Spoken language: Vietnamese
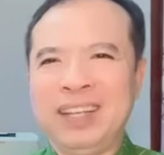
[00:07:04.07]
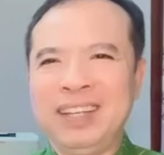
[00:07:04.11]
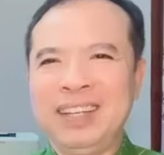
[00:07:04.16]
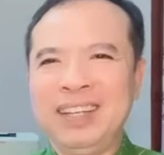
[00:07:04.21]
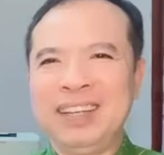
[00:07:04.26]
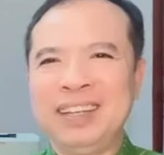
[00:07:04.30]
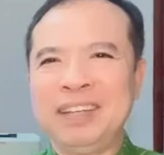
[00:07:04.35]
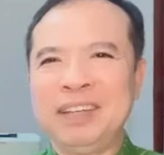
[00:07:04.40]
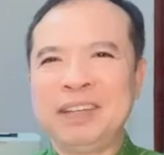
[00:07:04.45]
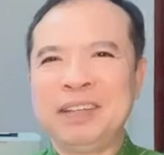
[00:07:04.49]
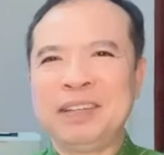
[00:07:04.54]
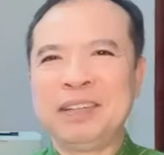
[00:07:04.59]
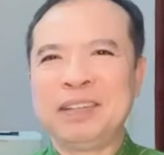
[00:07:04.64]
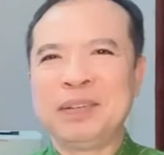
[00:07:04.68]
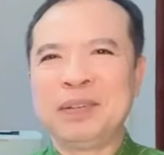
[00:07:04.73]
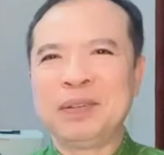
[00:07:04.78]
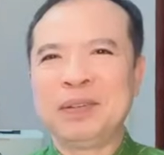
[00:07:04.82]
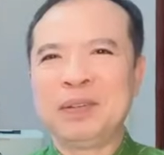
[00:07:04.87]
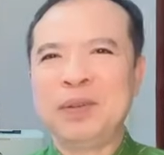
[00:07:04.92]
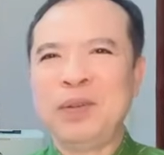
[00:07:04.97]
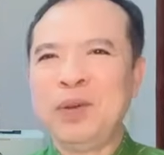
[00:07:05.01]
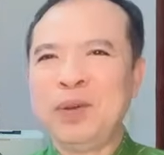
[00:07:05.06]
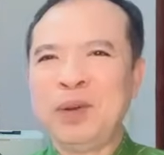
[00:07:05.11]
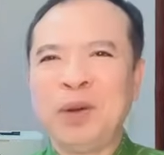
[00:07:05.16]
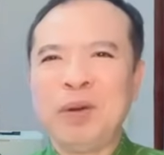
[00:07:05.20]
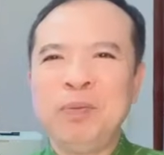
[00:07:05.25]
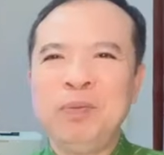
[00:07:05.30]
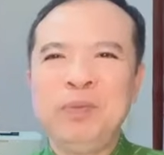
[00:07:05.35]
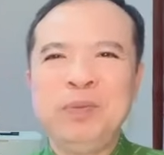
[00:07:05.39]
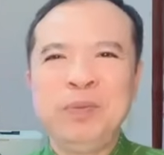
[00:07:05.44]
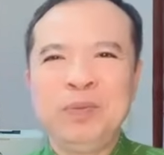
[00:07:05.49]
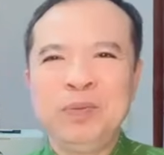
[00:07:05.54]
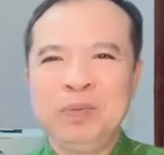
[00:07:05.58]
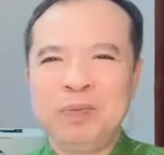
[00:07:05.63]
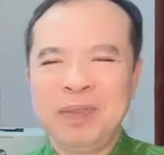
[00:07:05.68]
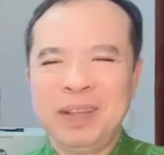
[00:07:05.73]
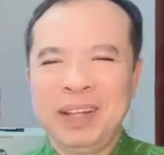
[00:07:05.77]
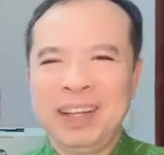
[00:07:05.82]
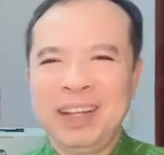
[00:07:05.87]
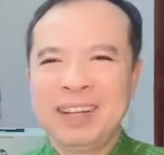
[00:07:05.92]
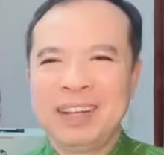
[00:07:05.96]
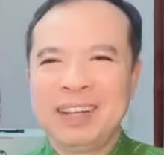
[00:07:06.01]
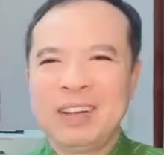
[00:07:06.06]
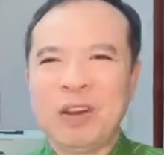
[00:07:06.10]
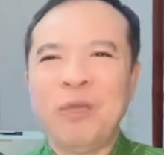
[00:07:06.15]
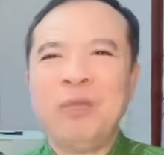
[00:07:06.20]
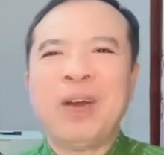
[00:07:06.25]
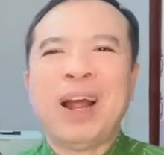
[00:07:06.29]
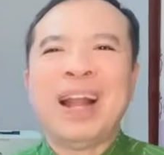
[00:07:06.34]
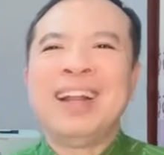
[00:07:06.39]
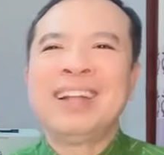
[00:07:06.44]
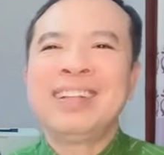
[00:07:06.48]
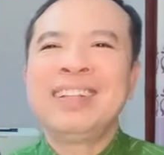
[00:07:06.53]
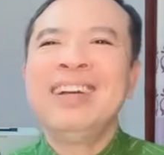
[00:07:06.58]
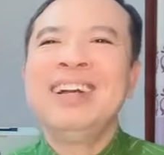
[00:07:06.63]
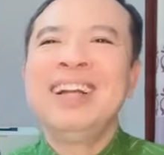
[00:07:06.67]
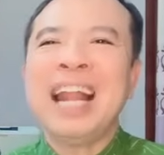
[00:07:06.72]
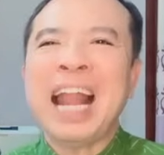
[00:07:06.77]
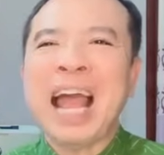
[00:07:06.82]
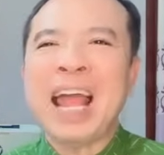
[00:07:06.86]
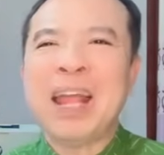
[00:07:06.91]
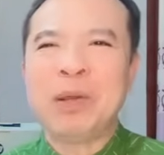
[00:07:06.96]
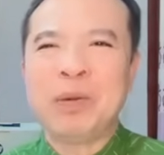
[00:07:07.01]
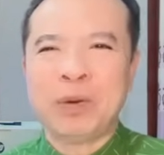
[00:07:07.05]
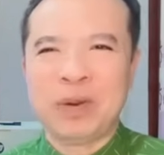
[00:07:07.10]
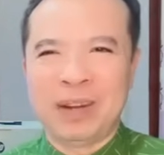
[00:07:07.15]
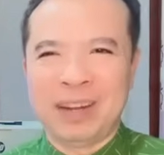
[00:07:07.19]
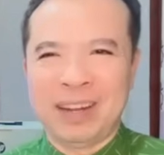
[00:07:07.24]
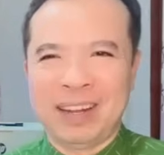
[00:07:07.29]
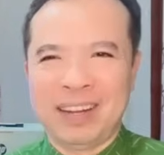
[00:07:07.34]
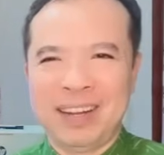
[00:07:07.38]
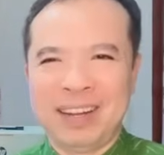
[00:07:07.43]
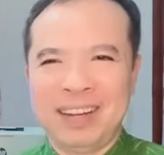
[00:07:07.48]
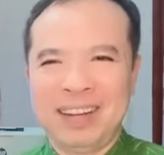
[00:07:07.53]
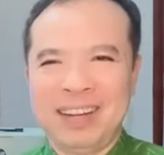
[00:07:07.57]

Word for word: vì nó không không phải là tương lai của